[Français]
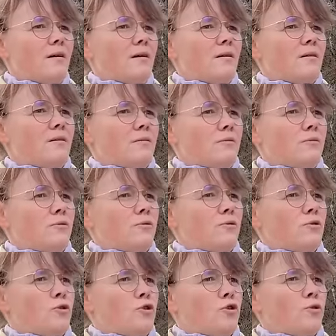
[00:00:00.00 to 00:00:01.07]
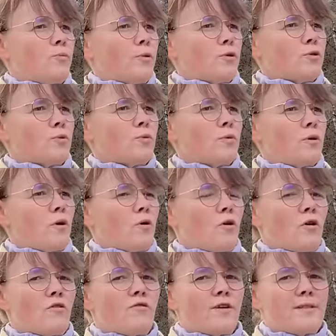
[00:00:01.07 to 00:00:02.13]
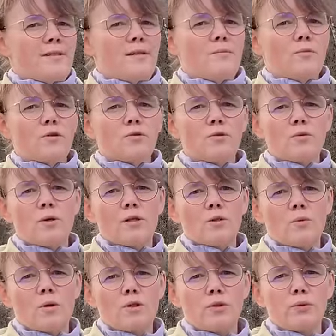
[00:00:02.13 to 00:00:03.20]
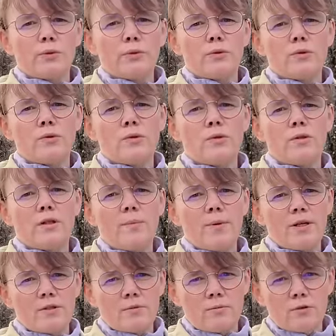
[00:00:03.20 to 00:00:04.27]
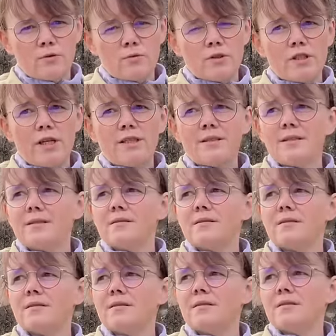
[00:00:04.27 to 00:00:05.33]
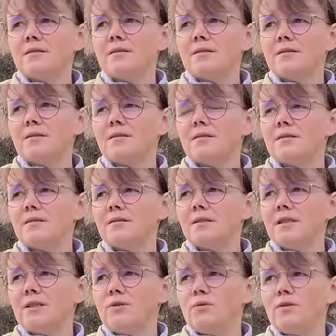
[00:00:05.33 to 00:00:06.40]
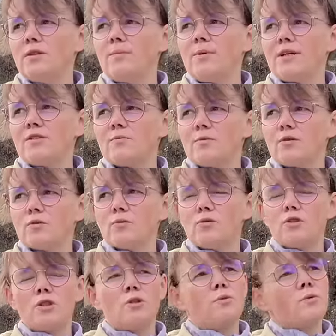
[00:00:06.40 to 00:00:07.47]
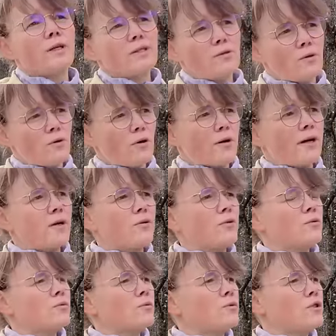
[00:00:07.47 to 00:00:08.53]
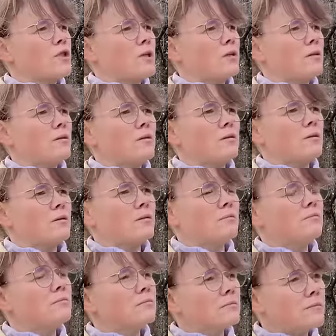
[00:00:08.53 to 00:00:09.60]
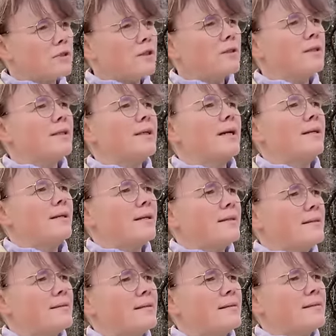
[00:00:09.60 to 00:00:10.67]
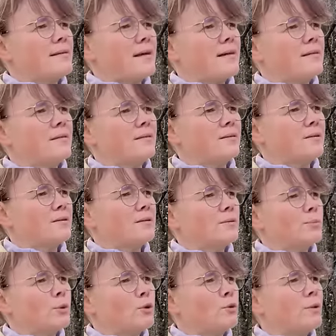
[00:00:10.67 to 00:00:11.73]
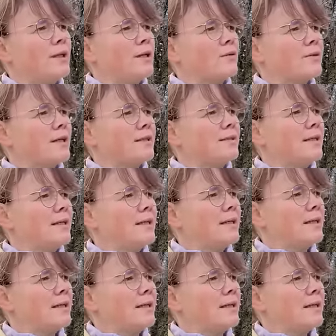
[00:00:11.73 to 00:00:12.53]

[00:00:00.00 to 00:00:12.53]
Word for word: euh, je pense qu'on a encore facilement deux à trois jours de déplacement de ruchettes euh, et de déplacement de ruches. Il nous reste encore quelques ruches dans lesquelles il y a des essaims produits de l'an dernier.